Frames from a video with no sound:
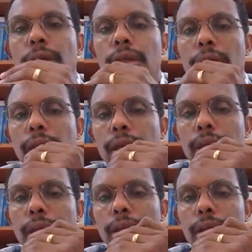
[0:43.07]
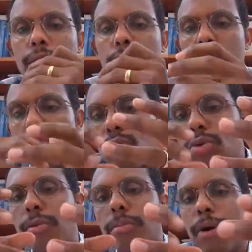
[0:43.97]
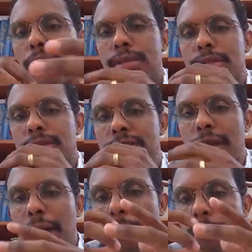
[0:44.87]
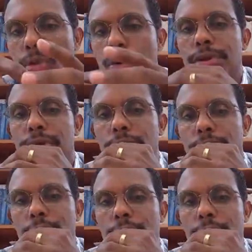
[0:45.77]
E, e, tudo que possa trazer amor e,